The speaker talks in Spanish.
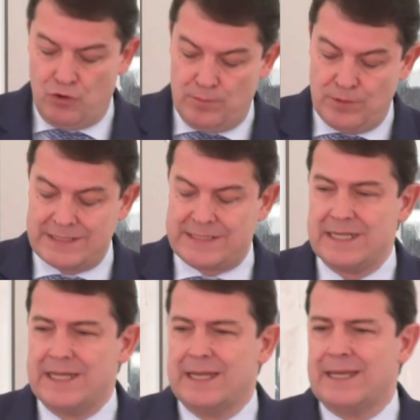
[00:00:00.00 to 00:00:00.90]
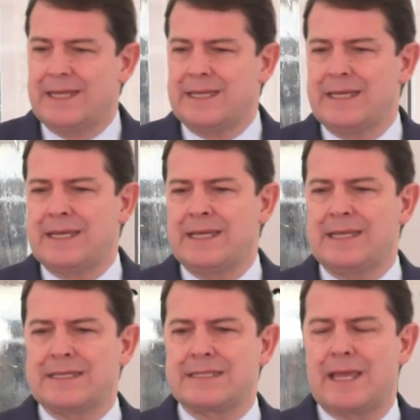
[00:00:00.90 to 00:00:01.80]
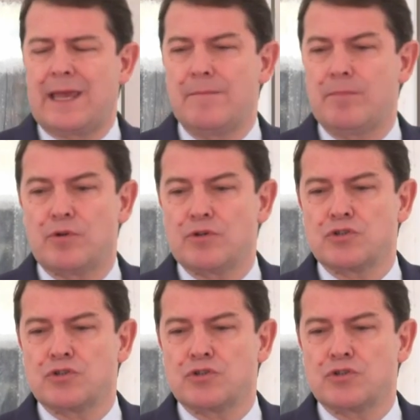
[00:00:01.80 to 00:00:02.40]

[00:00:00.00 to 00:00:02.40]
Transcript: como es eh, este ejemplo.